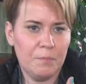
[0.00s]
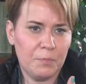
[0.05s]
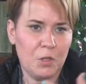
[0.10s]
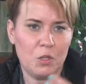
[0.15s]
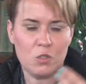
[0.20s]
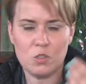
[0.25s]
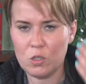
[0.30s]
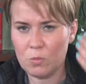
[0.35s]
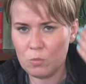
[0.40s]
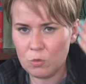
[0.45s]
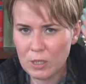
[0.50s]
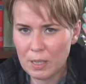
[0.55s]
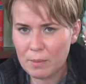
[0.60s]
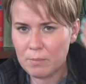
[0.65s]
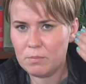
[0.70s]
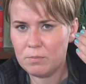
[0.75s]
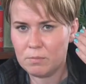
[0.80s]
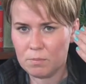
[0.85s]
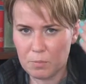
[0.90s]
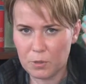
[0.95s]
to, co mu tam
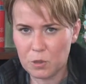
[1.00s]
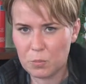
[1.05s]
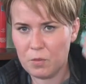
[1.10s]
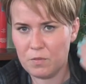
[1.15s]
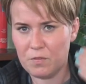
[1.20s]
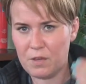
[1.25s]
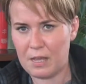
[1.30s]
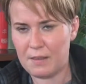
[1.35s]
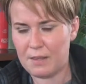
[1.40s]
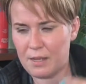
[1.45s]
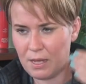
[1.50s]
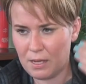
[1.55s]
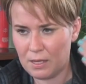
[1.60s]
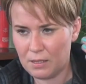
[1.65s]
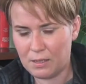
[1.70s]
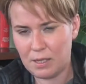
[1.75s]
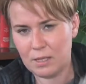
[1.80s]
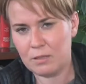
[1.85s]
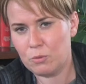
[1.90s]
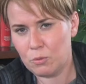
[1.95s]
podpowiada
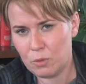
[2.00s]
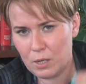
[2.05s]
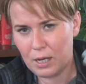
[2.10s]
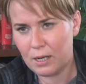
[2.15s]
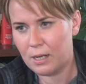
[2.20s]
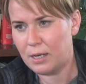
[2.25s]
natura,